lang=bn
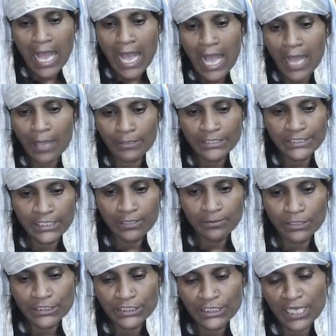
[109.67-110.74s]
আমার ছেলে
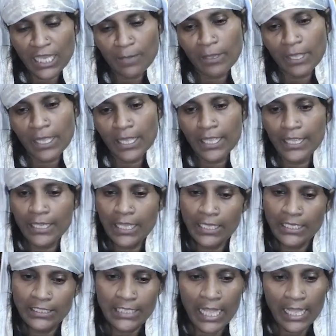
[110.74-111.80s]
বলছে না মা এখানে
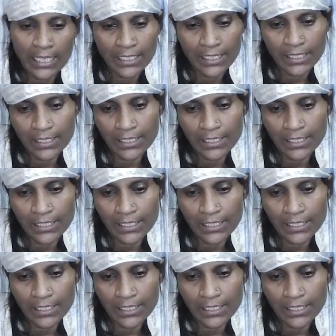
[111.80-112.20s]
থাকে